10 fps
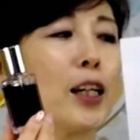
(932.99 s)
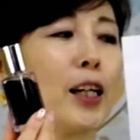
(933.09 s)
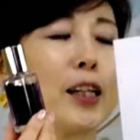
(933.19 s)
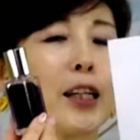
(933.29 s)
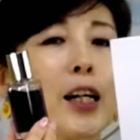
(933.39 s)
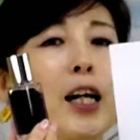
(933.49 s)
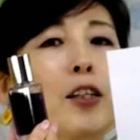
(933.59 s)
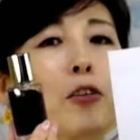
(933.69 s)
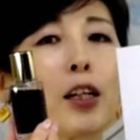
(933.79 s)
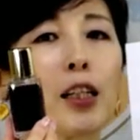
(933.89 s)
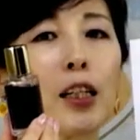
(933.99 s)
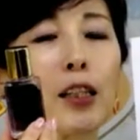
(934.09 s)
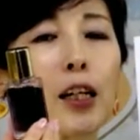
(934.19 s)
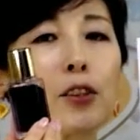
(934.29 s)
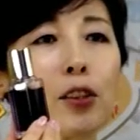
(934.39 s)
えー、高いのかな
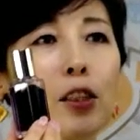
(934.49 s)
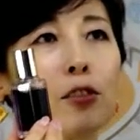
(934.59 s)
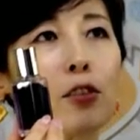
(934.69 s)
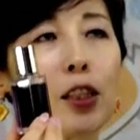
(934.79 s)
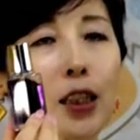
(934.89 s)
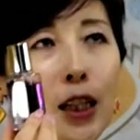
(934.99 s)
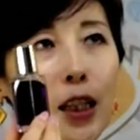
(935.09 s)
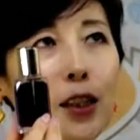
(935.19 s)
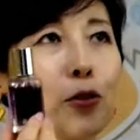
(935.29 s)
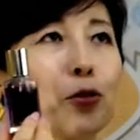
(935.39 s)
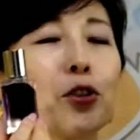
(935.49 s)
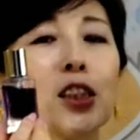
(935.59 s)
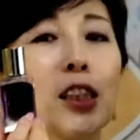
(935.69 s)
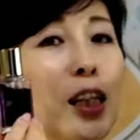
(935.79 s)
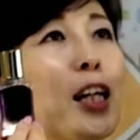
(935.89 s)
高すぎるのかなっていう風に
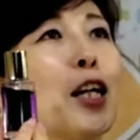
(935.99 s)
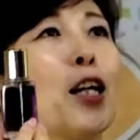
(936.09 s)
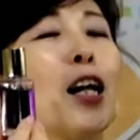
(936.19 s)
してね